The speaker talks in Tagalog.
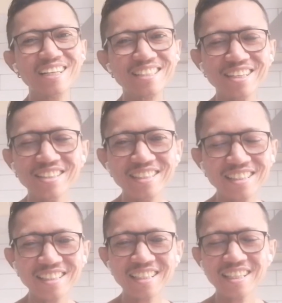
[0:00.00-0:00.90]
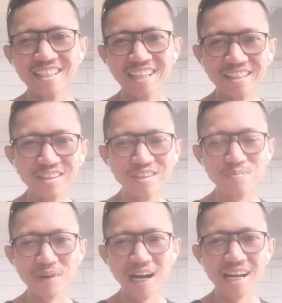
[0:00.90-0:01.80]
As yun nandun
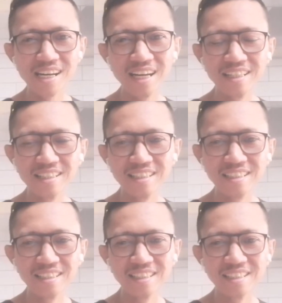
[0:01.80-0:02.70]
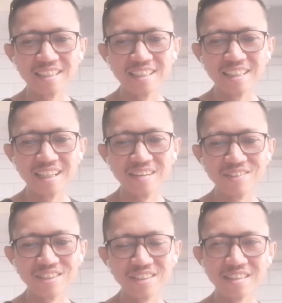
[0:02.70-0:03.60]
yung pangalan.
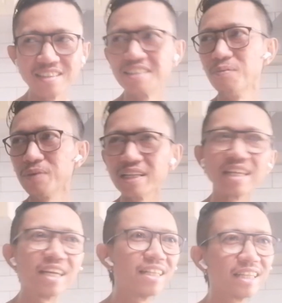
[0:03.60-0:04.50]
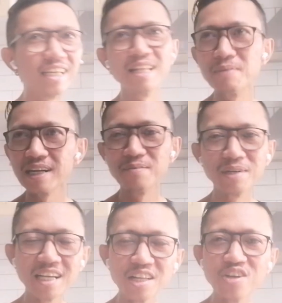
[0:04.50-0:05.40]
Tapos, siyempre, tingin-tingin naman
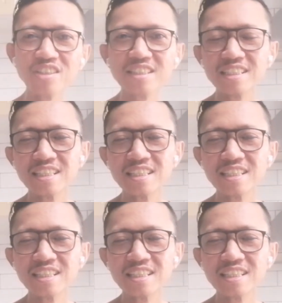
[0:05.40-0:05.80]
kami ganon.